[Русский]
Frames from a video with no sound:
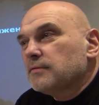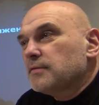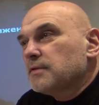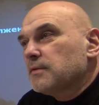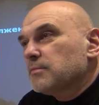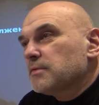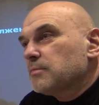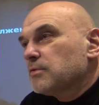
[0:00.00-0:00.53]

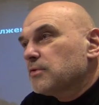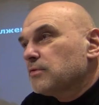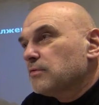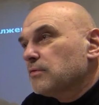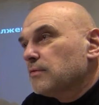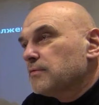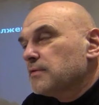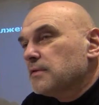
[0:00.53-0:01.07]
всем
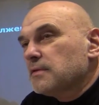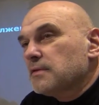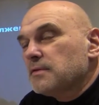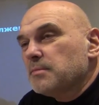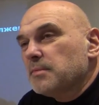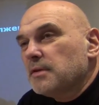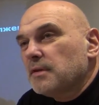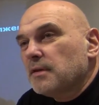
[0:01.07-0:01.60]
смешно, все
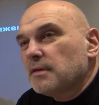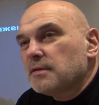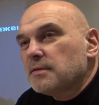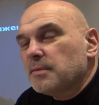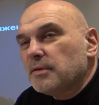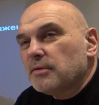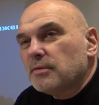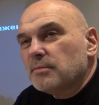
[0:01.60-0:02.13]

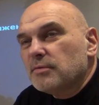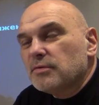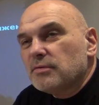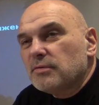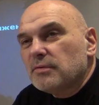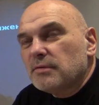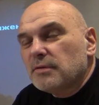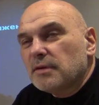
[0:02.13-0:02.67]
засмеялись, потом
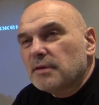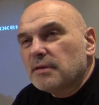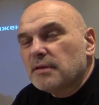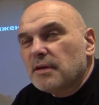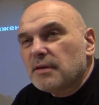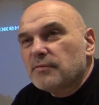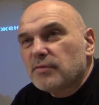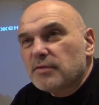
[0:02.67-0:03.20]
еще ролик, и
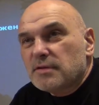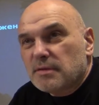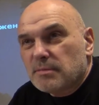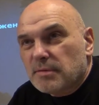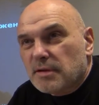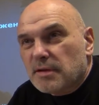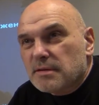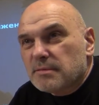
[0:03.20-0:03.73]
так
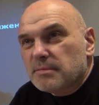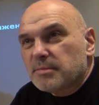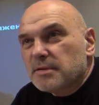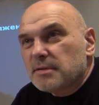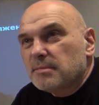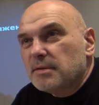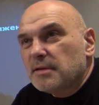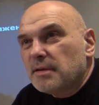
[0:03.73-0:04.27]
восемь раз
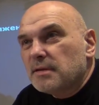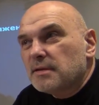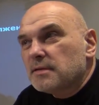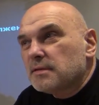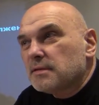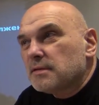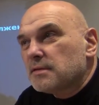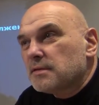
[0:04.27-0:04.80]

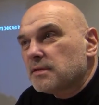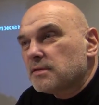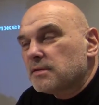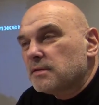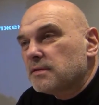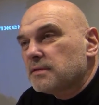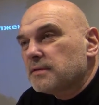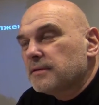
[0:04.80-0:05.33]
посмеялись и
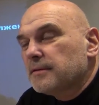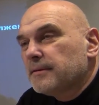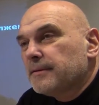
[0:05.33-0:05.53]
разошлись.